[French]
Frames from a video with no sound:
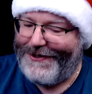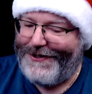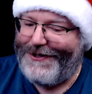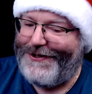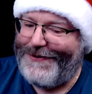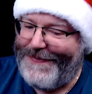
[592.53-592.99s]

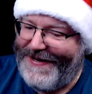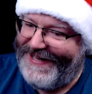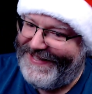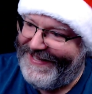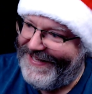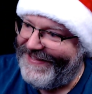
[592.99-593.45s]
je ne
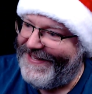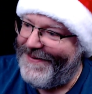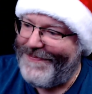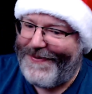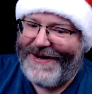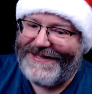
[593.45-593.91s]
m'attendais
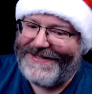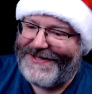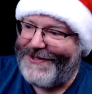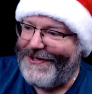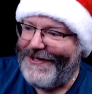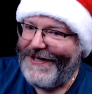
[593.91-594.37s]
pas à
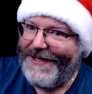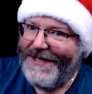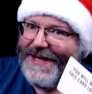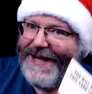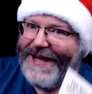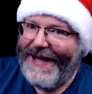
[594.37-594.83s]
ça.
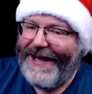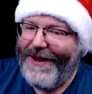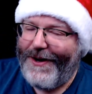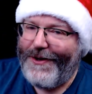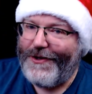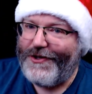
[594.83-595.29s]

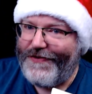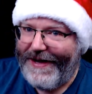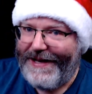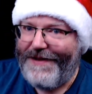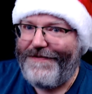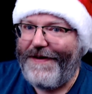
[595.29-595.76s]
Alors, je vais
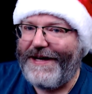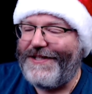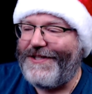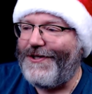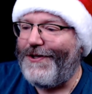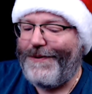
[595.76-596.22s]
aller faire
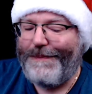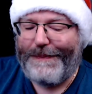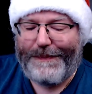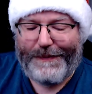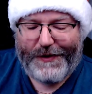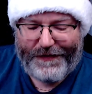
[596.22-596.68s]
ça.
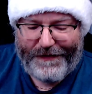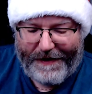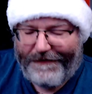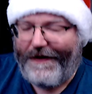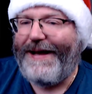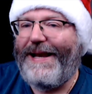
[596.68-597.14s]
Je vais
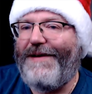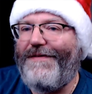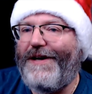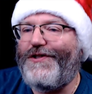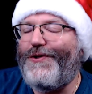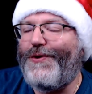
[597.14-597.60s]
faire
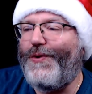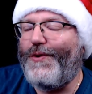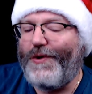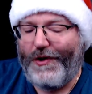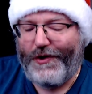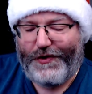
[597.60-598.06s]
l'aventure.
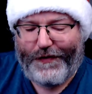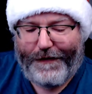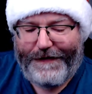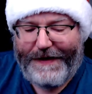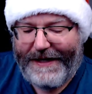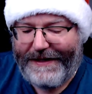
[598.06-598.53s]
Je vous
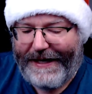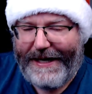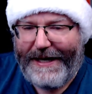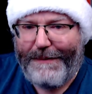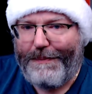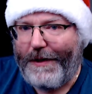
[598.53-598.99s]

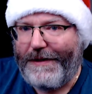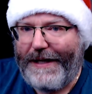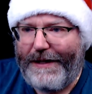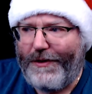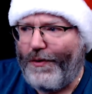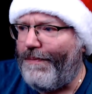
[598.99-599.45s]
reviendrai
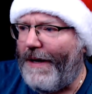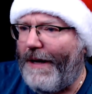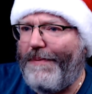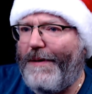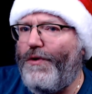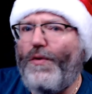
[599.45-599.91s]
peut-être au plan
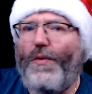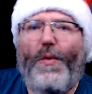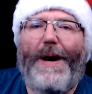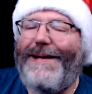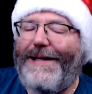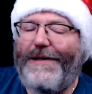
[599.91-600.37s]
plein mieux ou
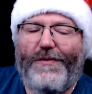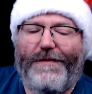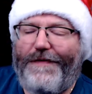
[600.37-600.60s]
à la toute fin.